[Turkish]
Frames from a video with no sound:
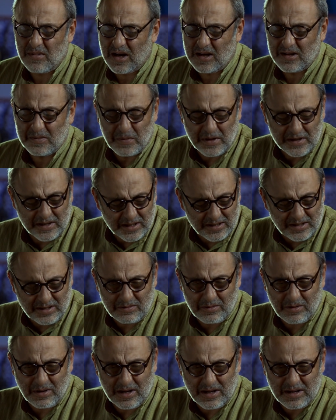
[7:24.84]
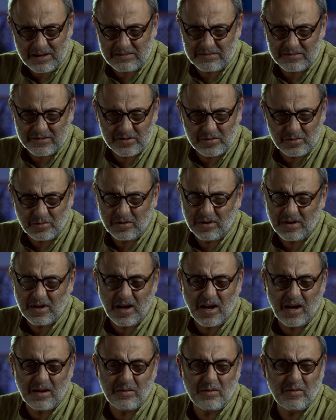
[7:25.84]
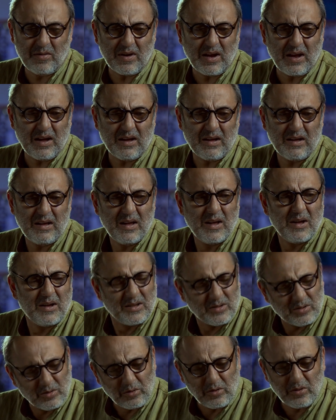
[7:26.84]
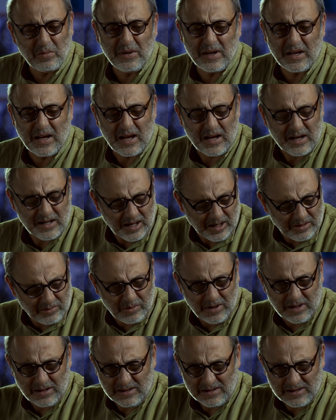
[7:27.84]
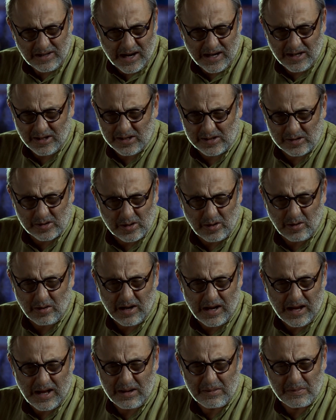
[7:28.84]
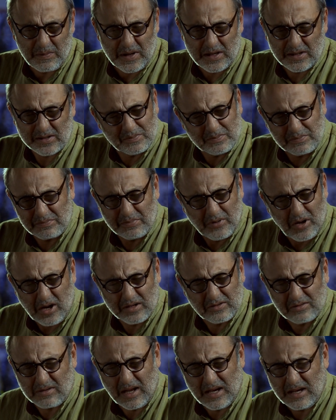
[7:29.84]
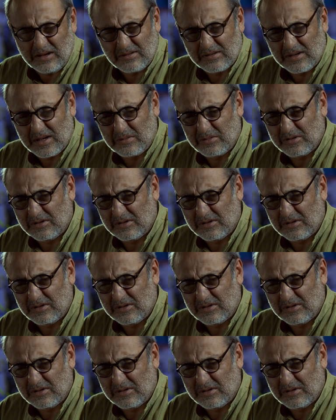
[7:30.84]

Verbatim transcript: Aslında ben bir kıyafeti mahvettim. Mahvolmadı da sadece stilini biraz değiştirdim